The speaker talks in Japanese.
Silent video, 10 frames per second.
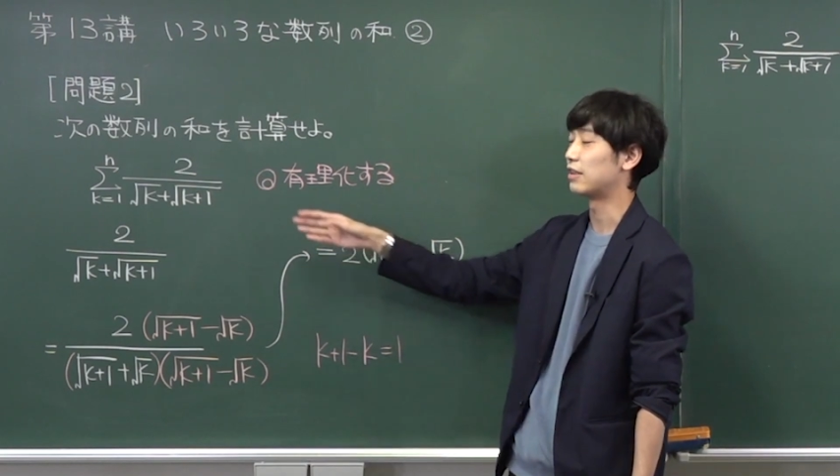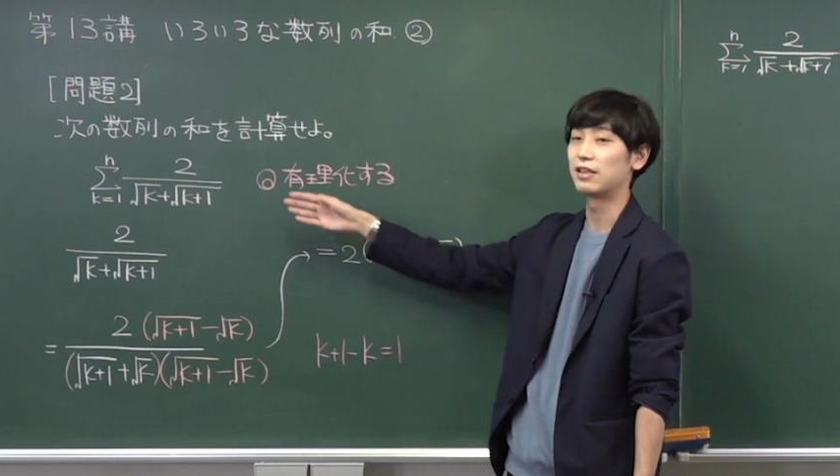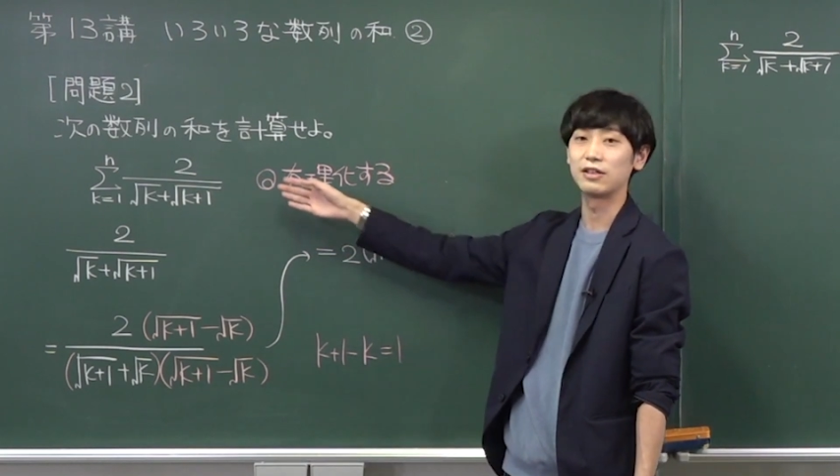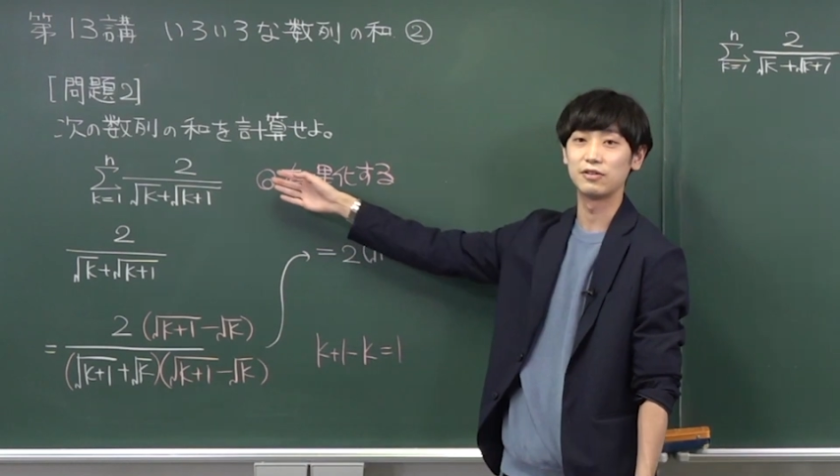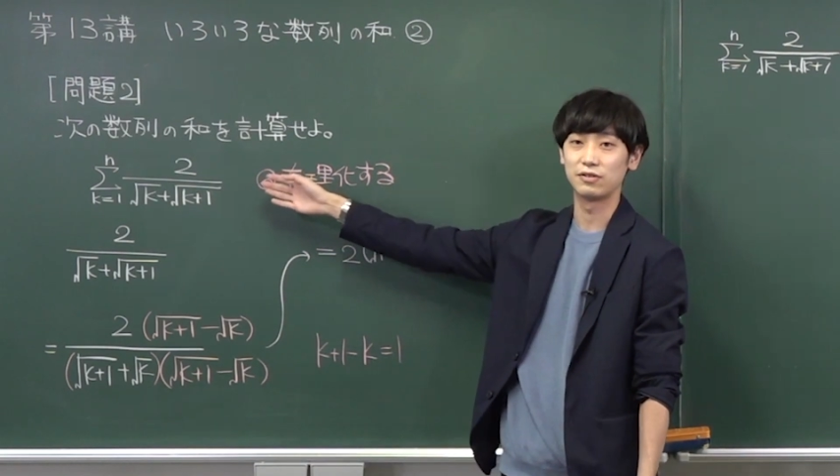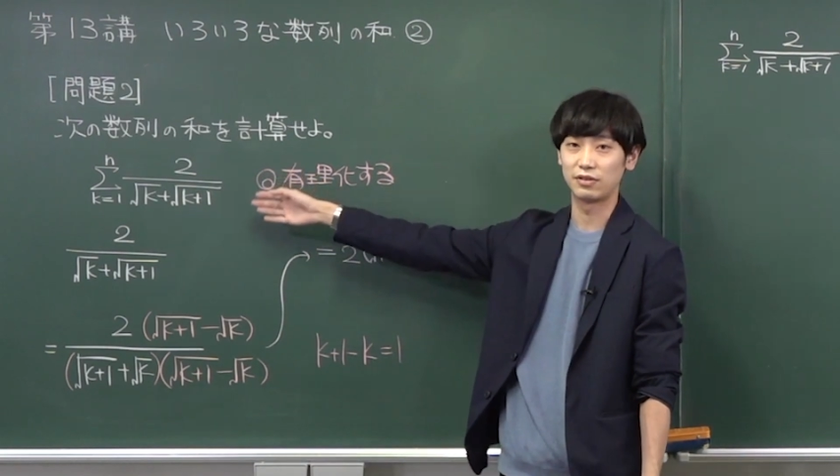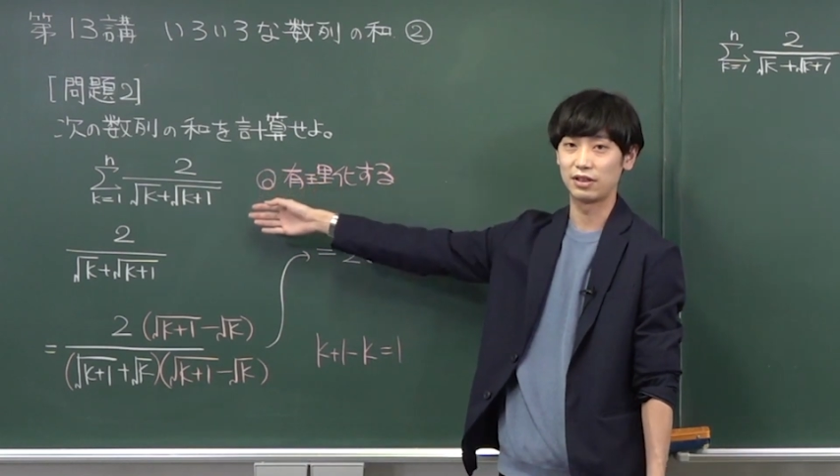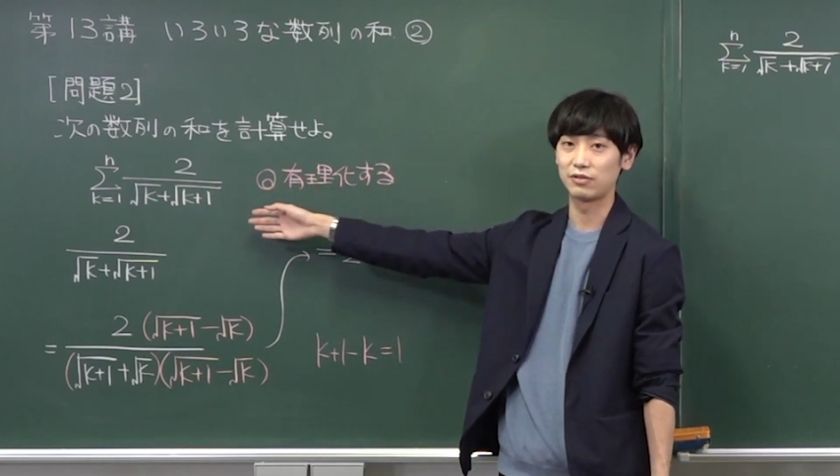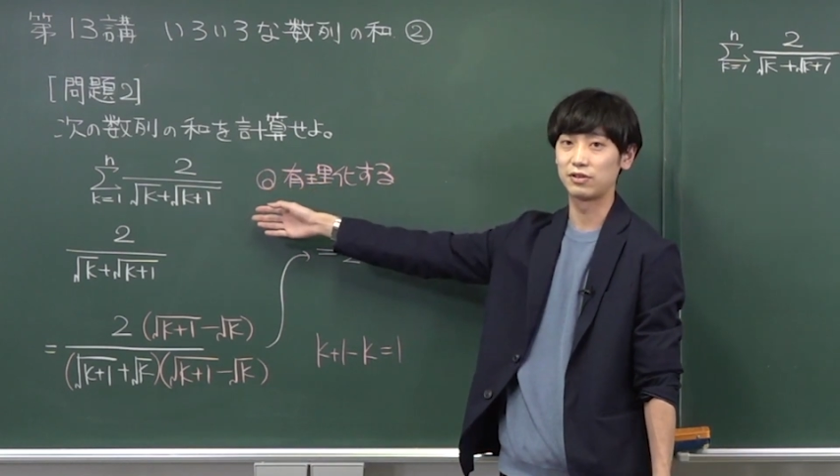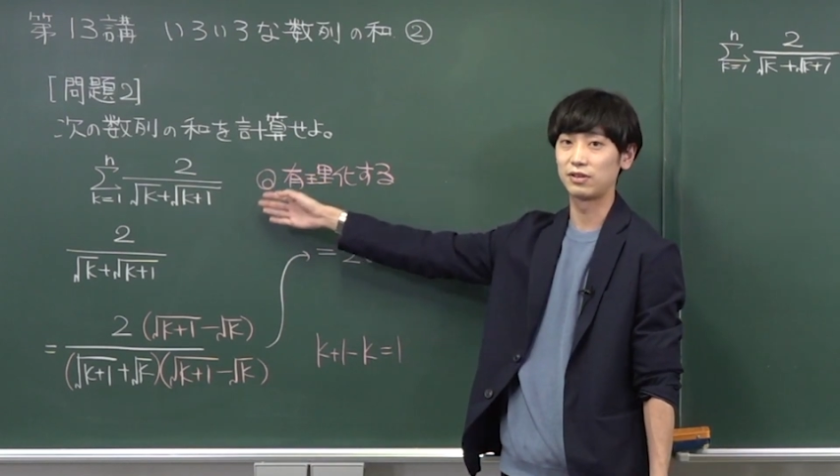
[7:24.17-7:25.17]
できるっ
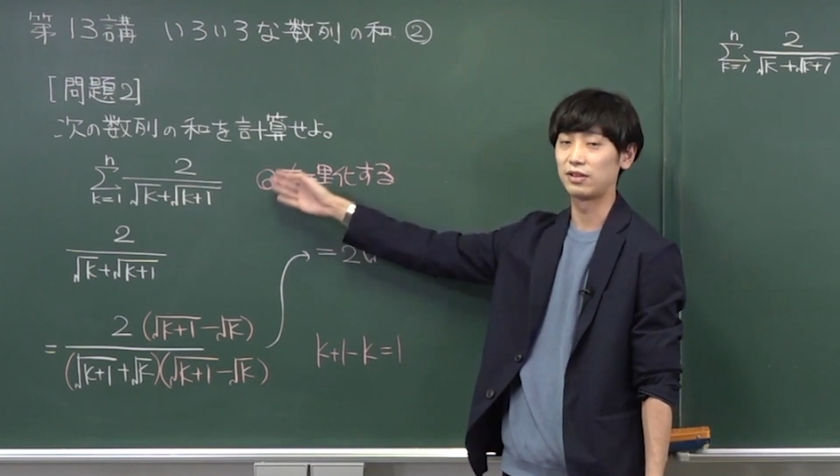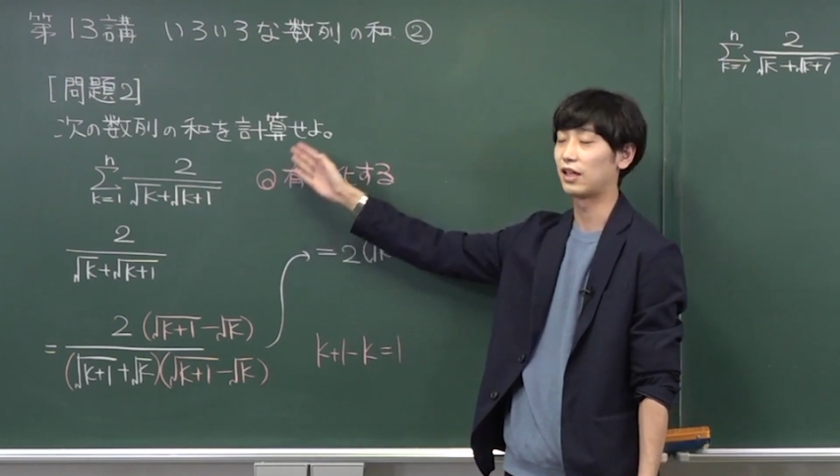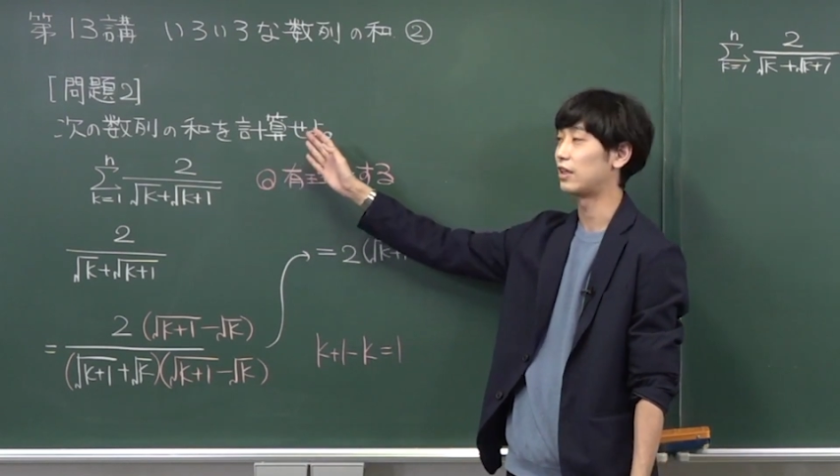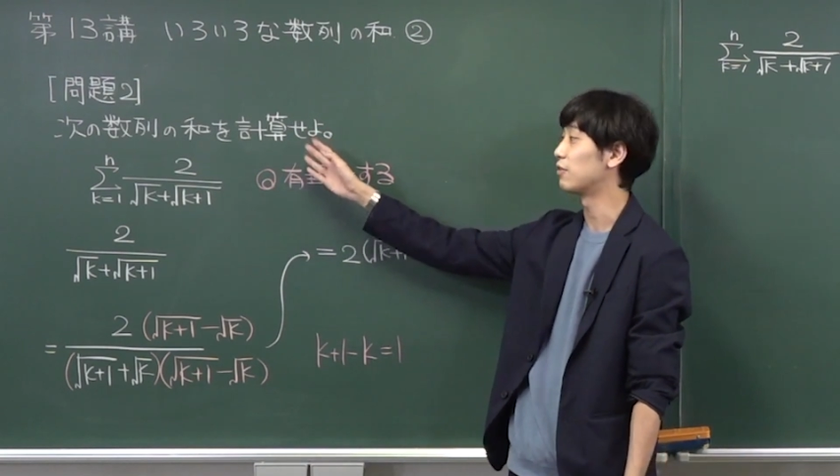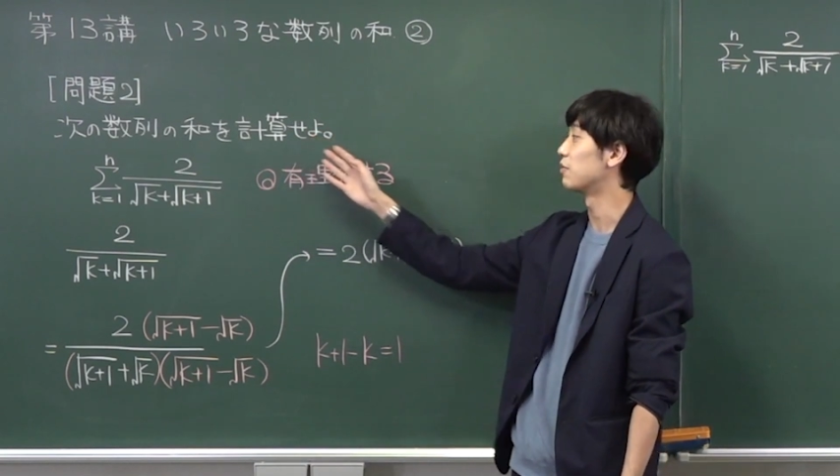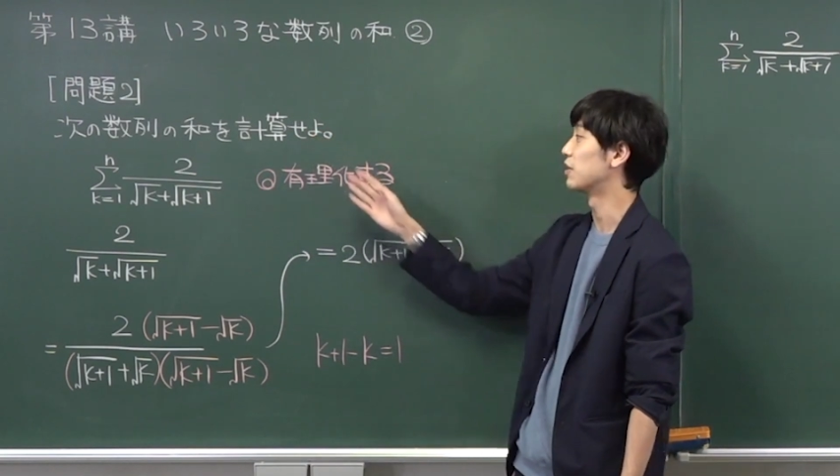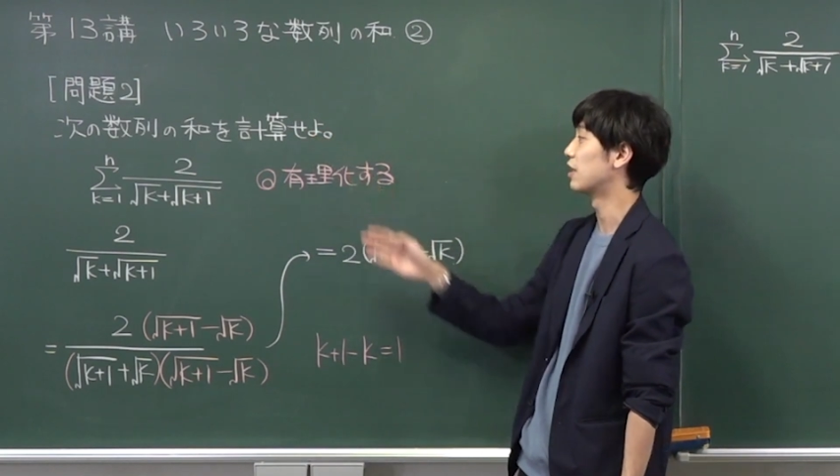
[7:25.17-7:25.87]
ていう流れを取りた